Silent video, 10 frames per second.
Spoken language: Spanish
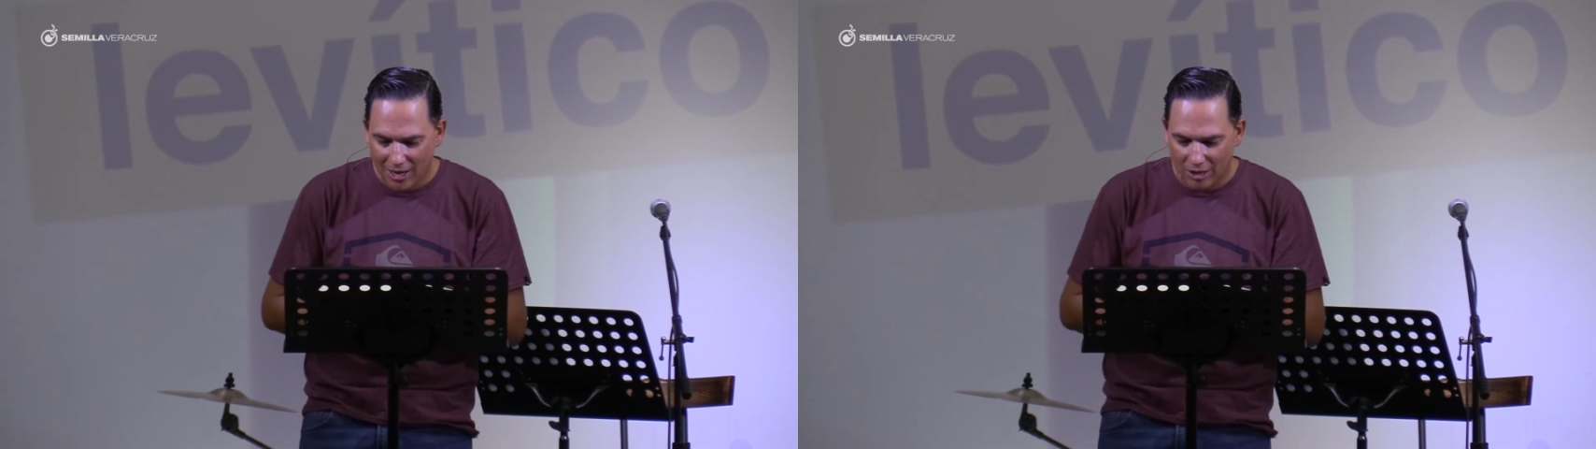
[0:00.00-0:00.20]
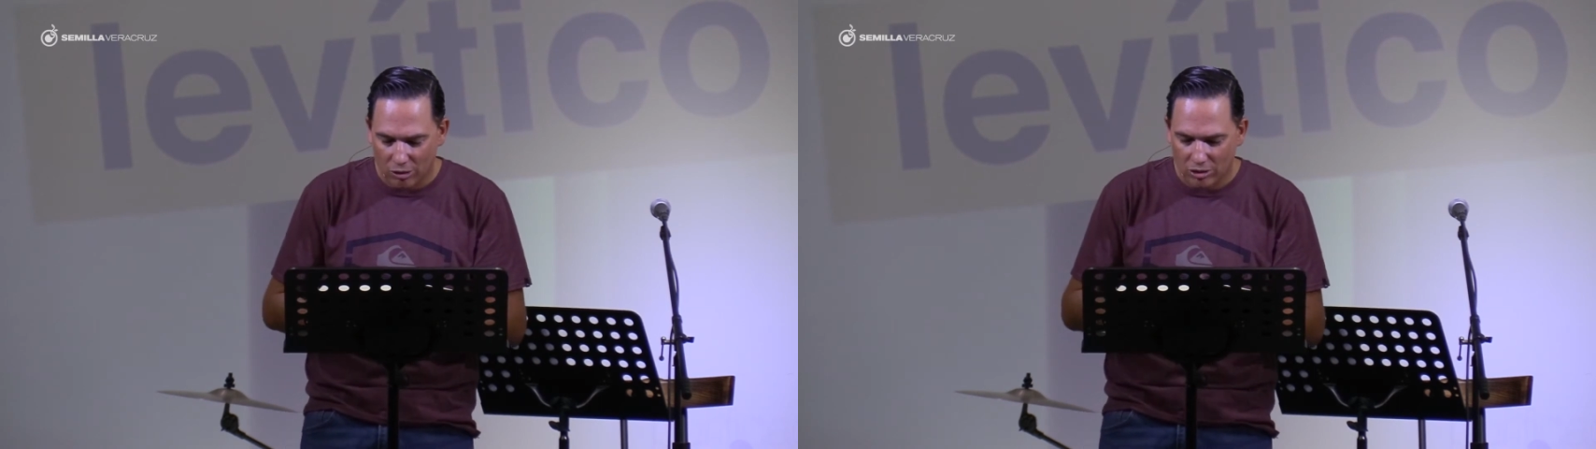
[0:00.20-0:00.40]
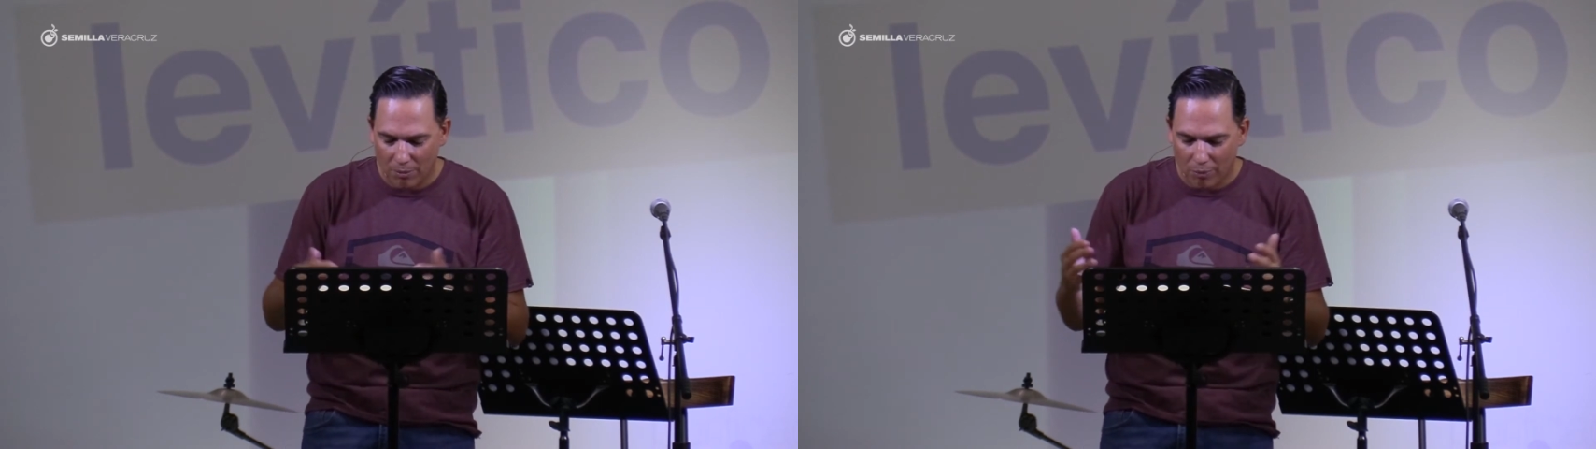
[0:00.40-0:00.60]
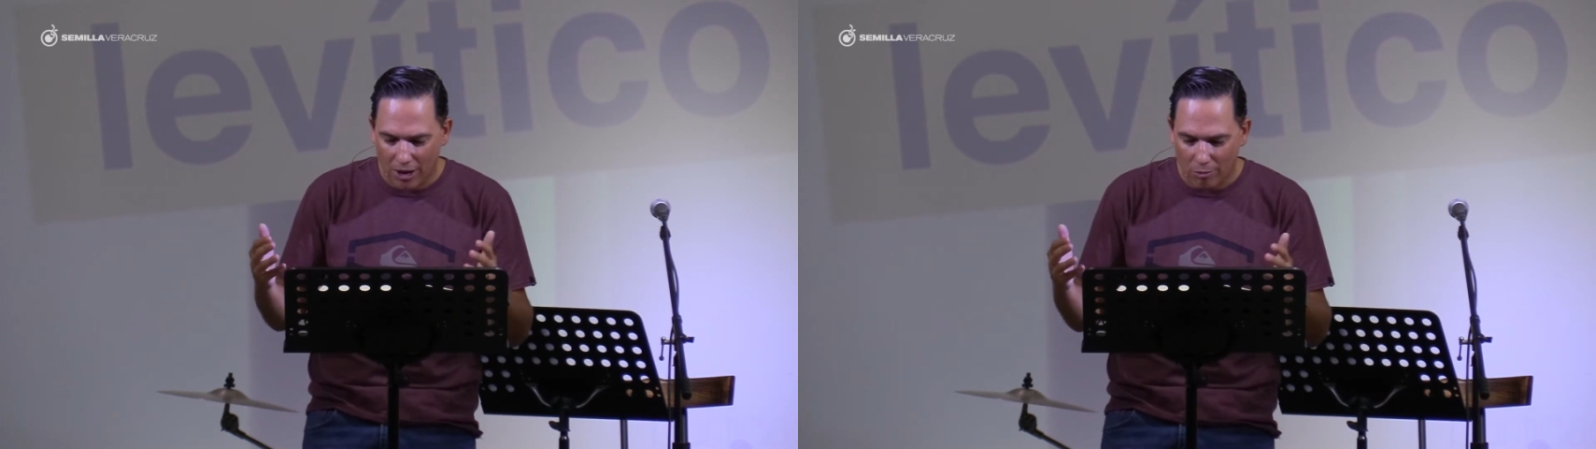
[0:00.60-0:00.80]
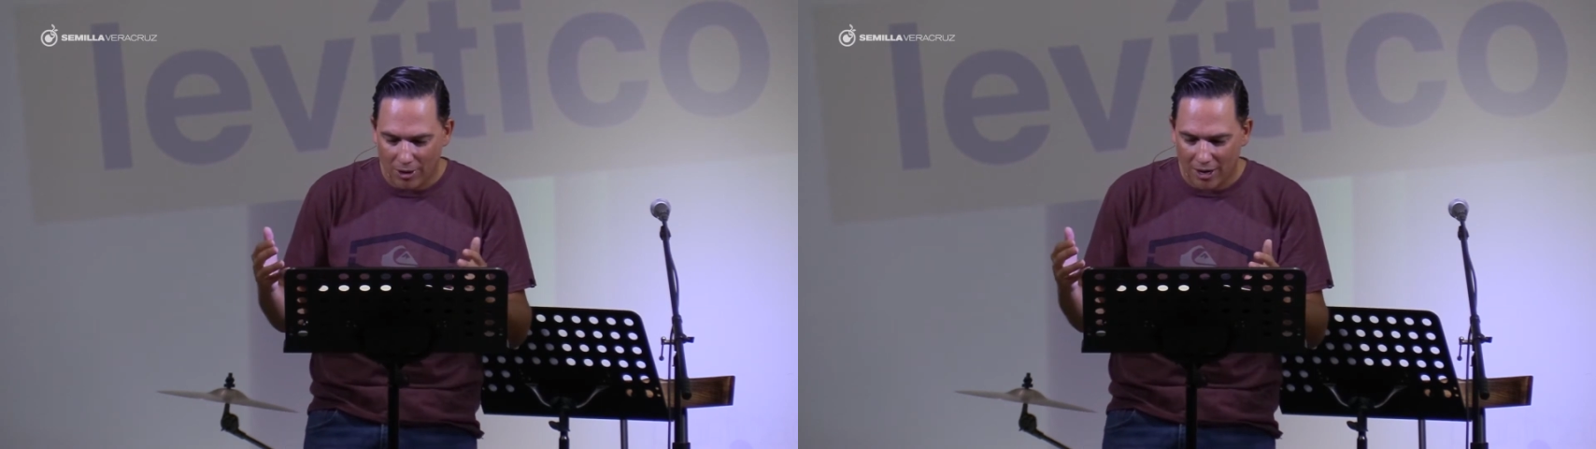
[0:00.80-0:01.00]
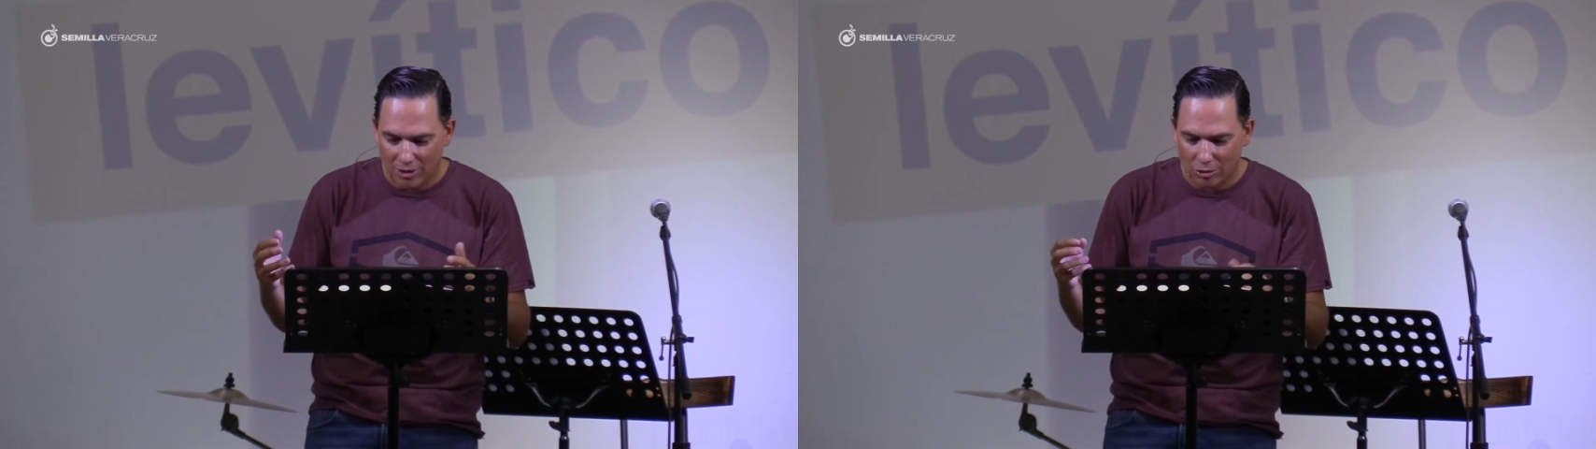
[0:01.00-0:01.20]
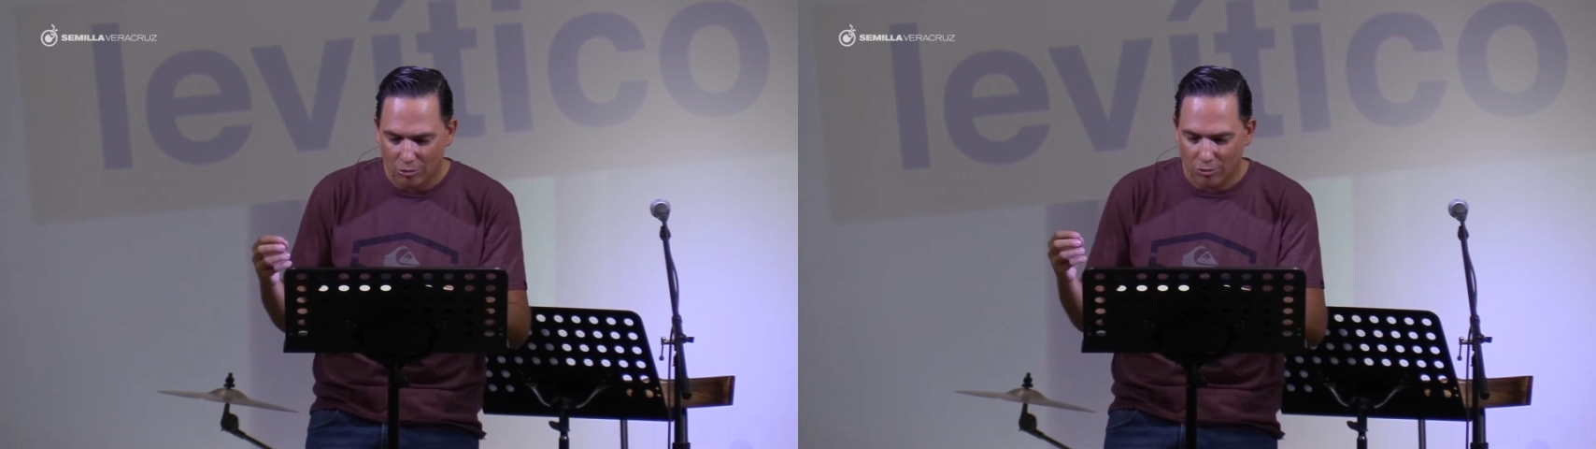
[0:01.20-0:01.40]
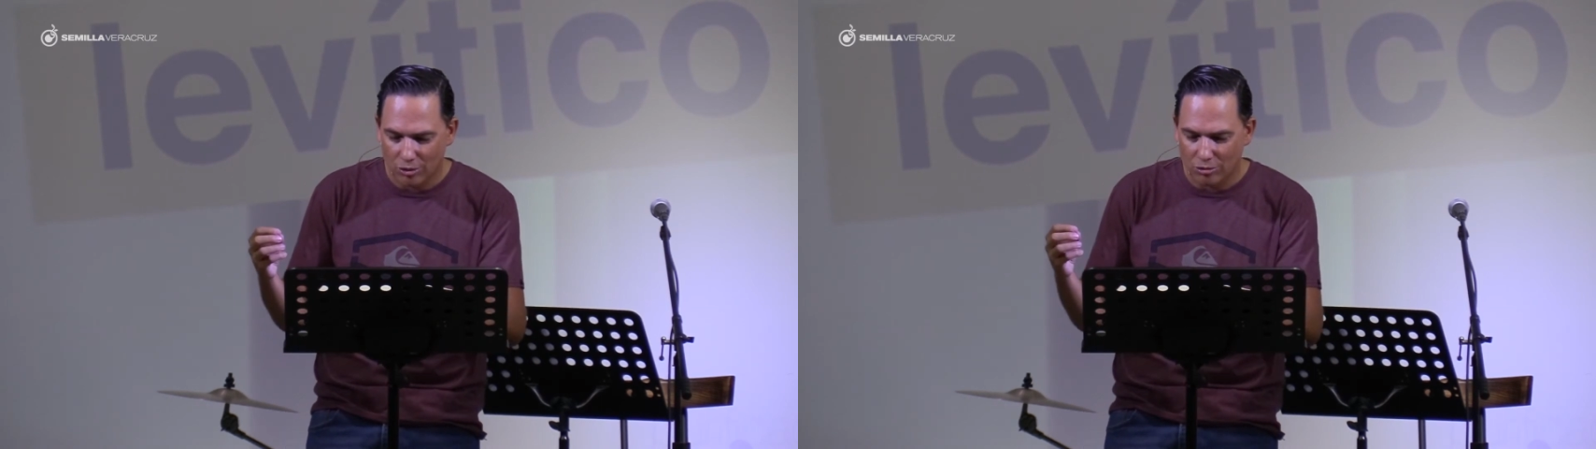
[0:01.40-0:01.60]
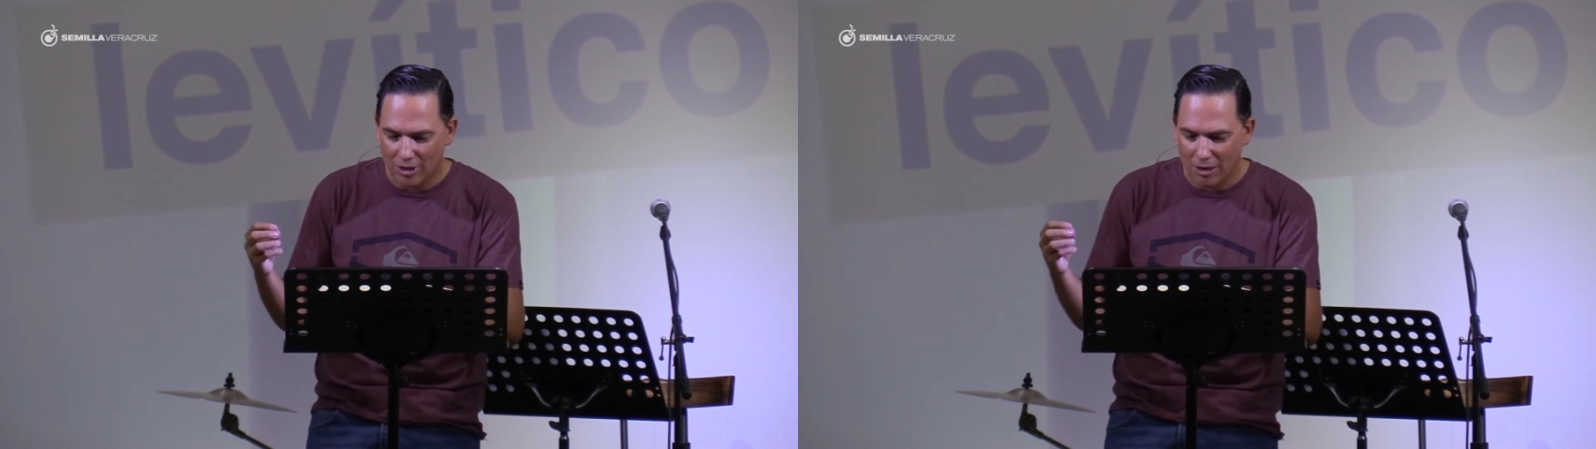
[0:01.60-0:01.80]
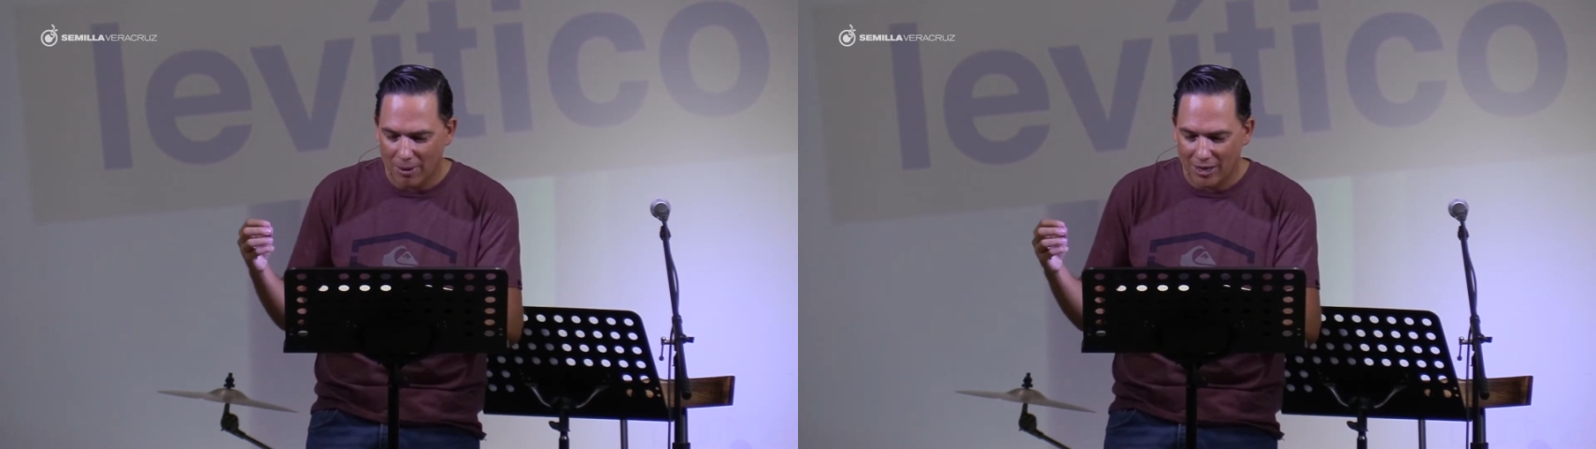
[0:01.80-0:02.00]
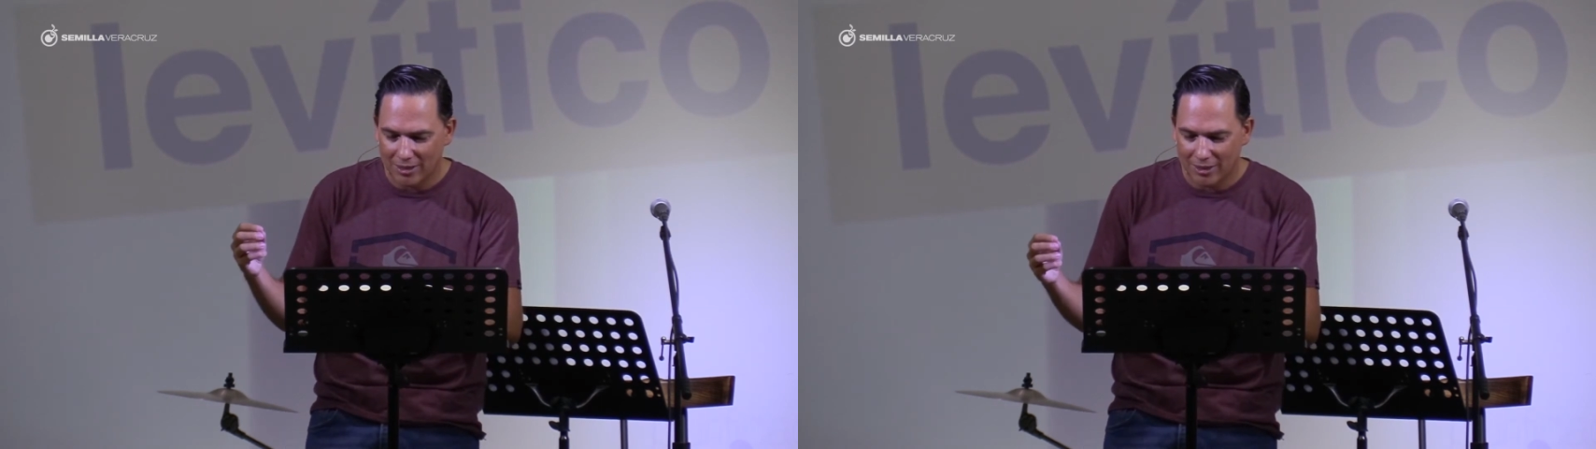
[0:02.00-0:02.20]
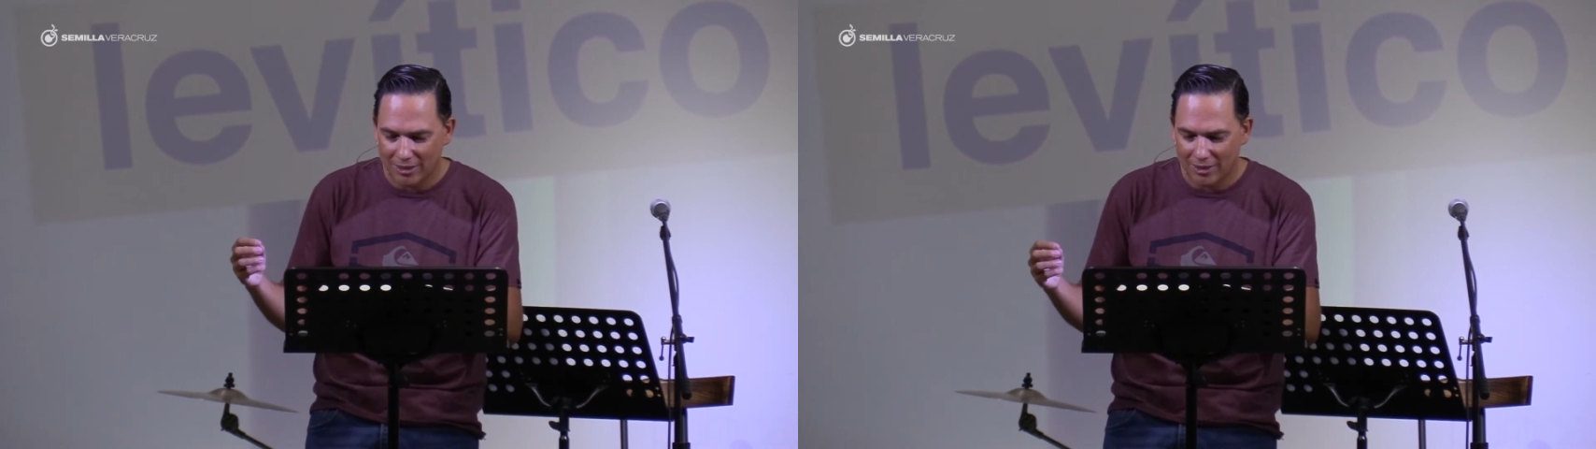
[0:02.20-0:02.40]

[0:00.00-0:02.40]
Entonces, si por alguna razón uno de estos animales